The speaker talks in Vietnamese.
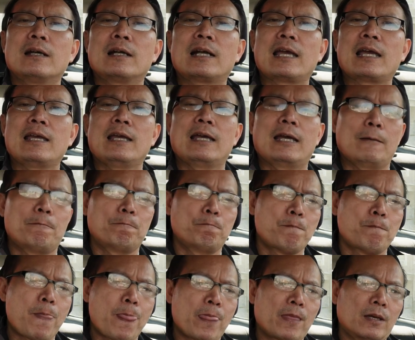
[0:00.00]
cái
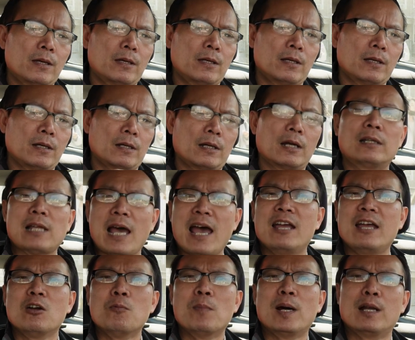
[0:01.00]
um, cơ
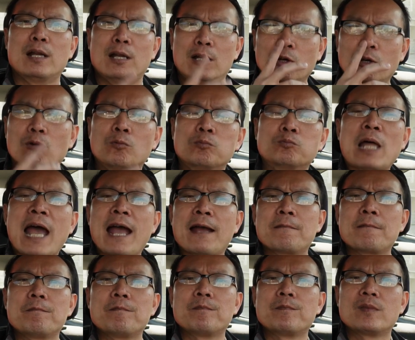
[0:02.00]
thể của mình nó, nó cũng tăng